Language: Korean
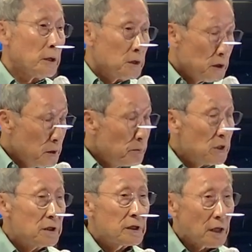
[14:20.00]

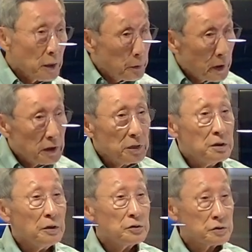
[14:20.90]
이미 계획이
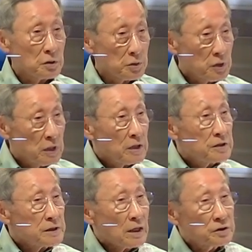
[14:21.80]
되어 있어.
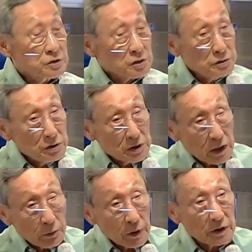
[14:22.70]
작전
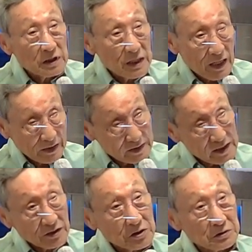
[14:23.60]
계획이 다
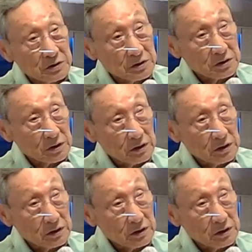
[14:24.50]
짜져 있어.